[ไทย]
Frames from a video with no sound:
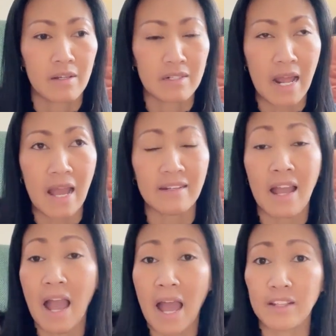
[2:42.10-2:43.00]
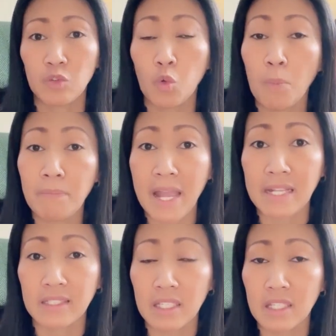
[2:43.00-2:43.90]
ร้านอาหารทั่วไป
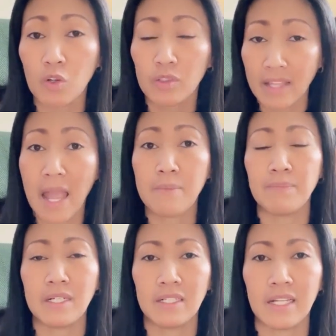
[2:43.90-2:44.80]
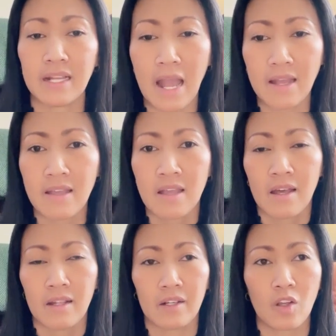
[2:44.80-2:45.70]
ที่คนไทยเปิดนะคะ
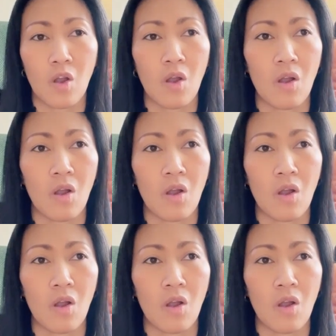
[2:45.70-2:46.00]
แล้วก็